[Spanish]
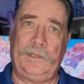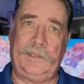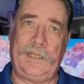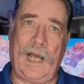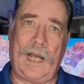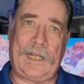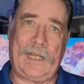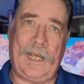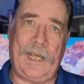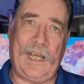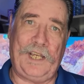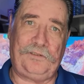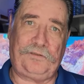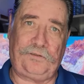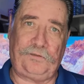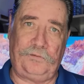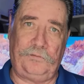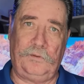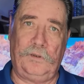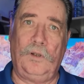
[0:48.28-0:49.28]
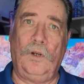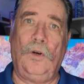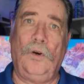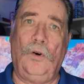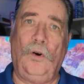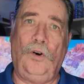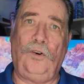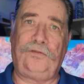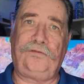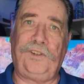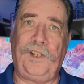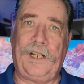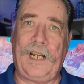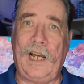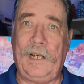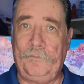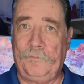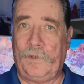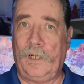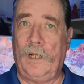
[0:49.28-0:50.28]
ya que es o
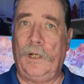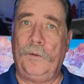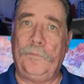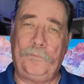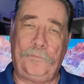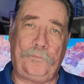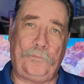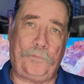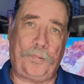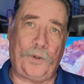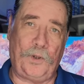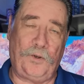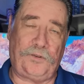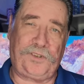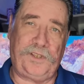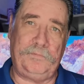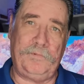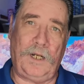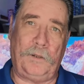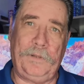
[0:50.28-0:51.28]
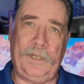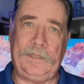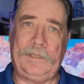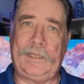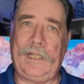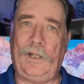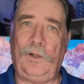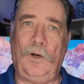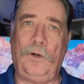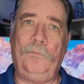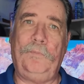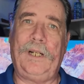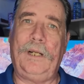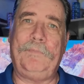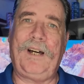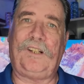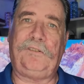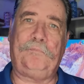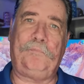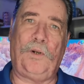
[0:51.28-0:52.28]
será próximamente el
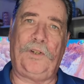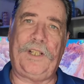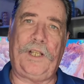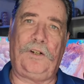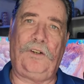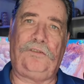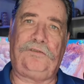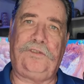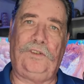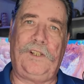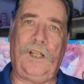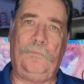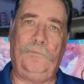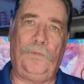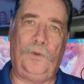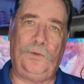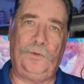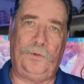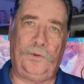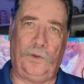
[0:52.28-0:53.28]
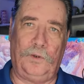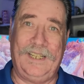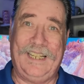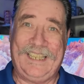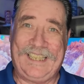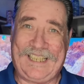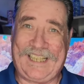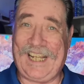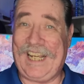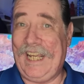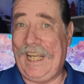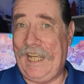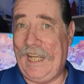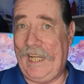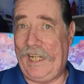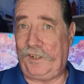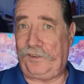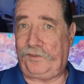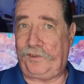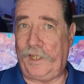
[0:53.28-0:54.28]
hombre más poderoso del mundo, que
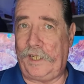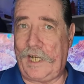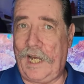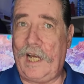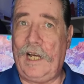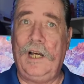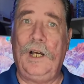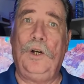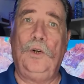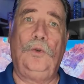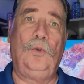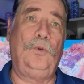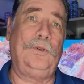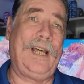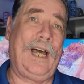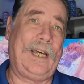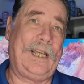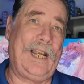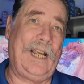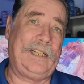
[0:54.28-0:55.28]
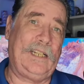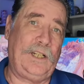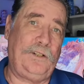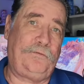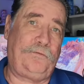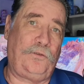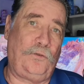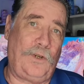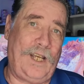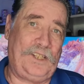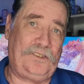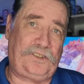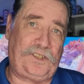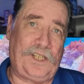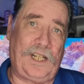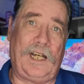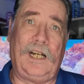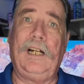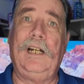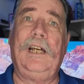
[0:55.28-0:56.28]
ejercerá una gran
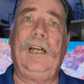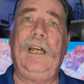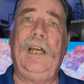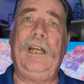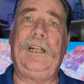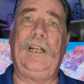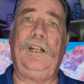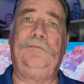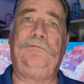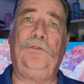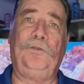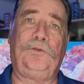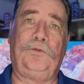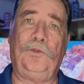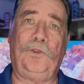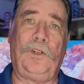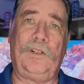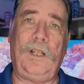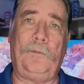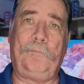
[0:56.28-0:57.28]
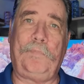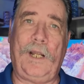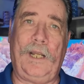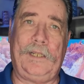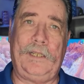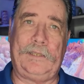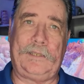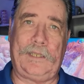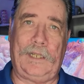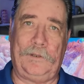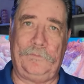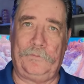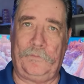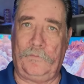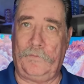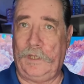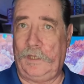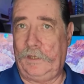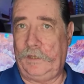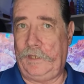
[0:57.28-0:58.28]
influencia en el futuro del planeta.
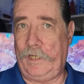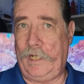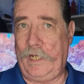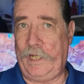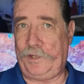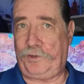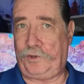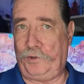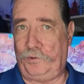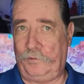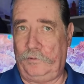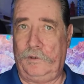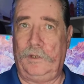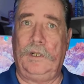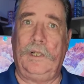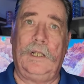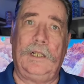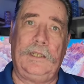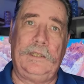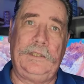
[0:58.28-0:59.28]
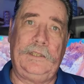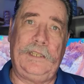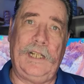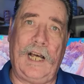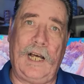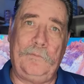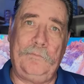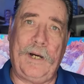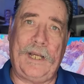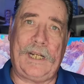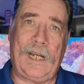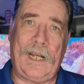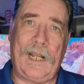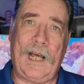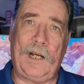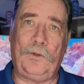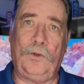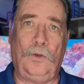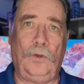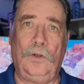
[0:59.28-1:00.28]
De hecho, ya
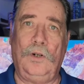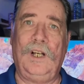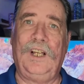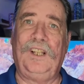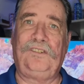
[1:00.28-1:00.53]
Maralago